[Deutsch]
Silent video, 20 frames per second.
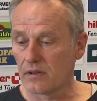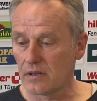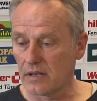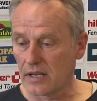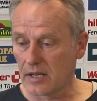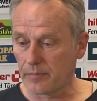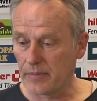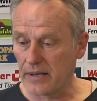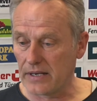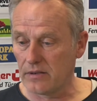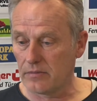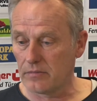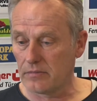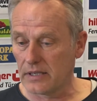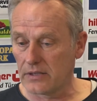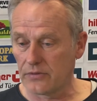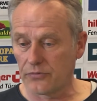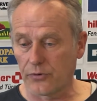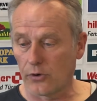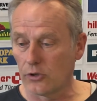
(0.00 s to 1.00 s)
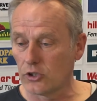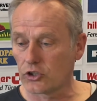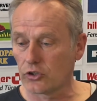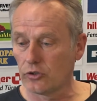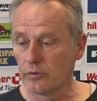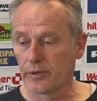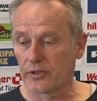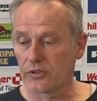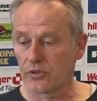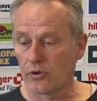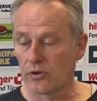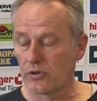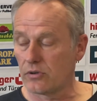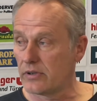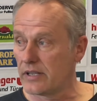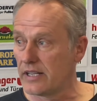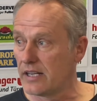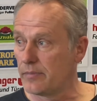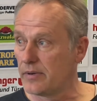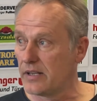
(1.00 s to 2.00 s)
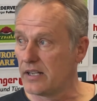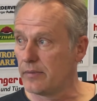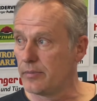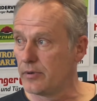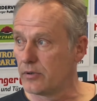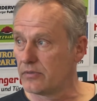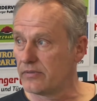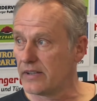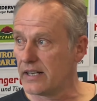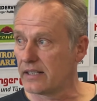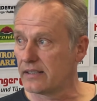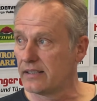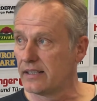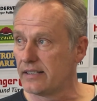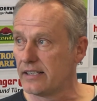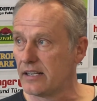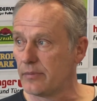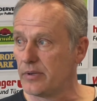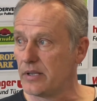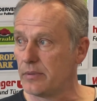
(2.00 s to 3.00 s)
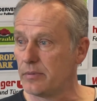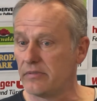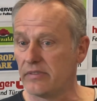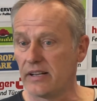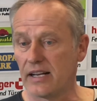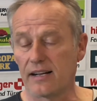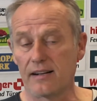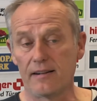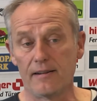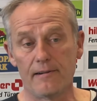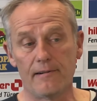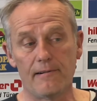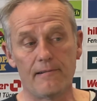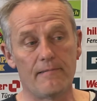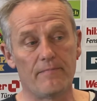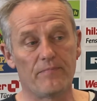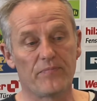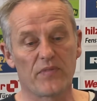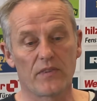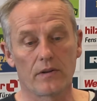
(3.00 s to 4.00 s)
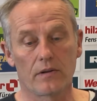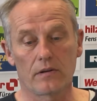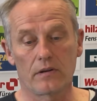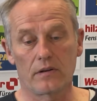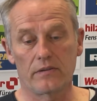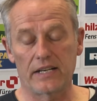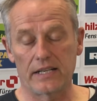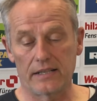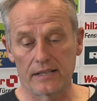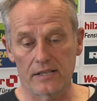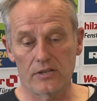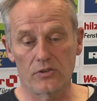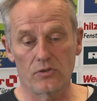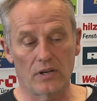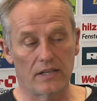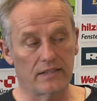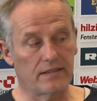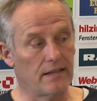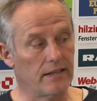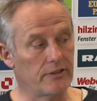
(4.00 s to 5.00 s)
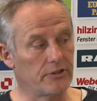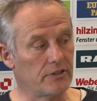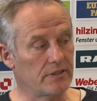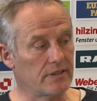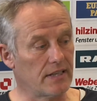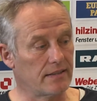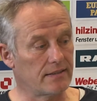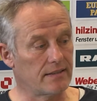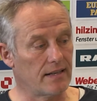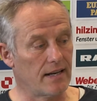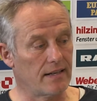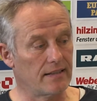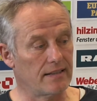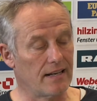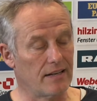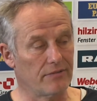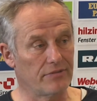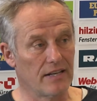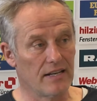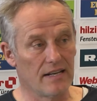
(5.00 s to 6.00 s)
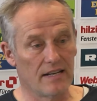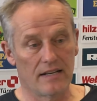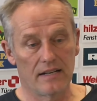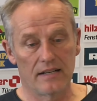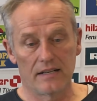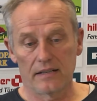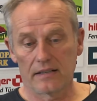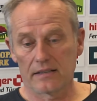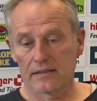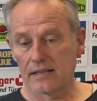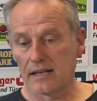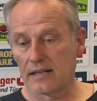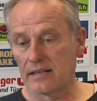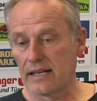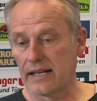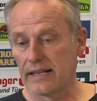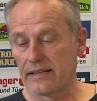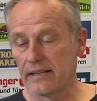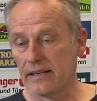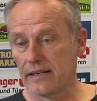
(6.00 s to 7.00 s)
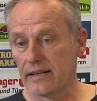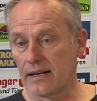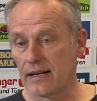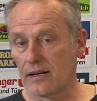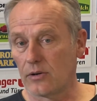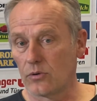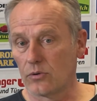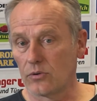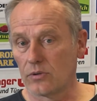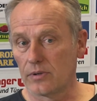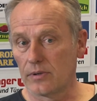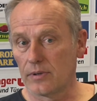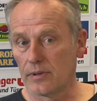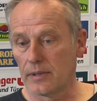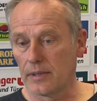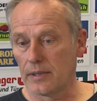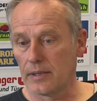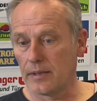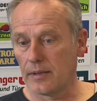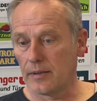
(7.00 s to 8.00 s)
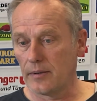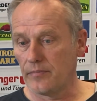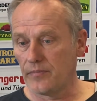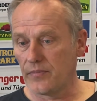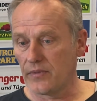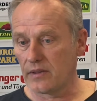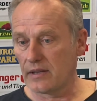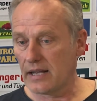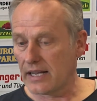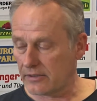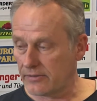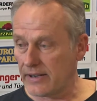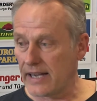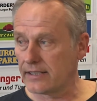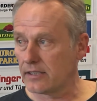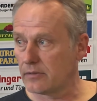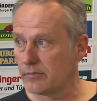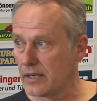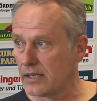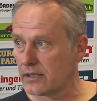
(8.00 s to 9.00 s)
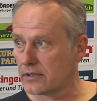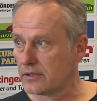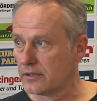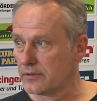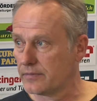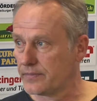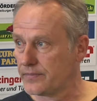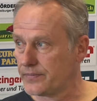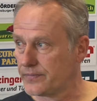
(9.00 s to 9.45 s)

Ich bin mit vollster Überzeugung hier und wenn ich nicht hier wäre, wenn ich das jetzt nur als letzten Satz sagen darf, dann hätte ich auch ähm, nicht weitergemacht.